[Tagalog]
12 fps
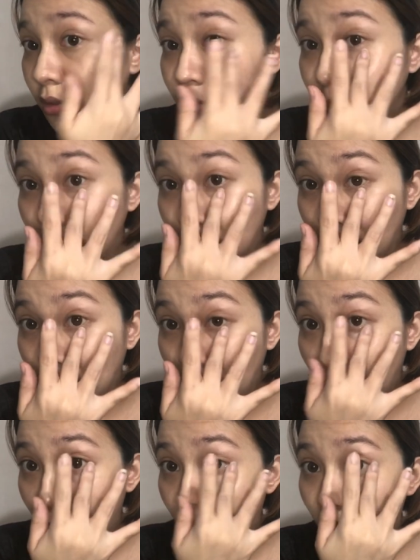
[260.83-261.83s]

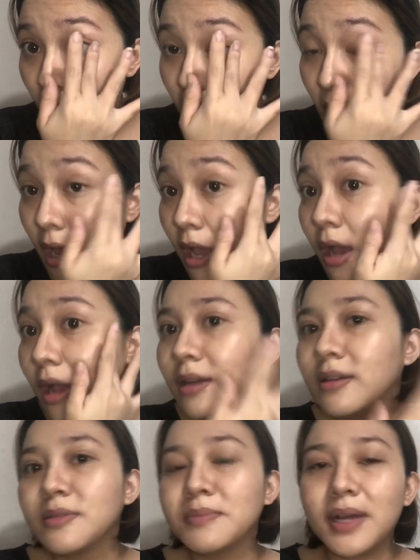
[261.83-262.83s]
routine
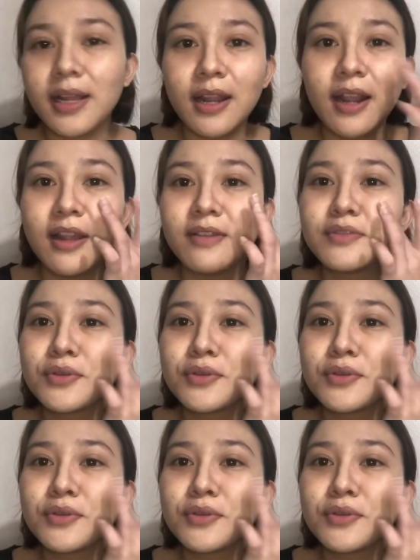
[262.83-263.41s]
mga lalab.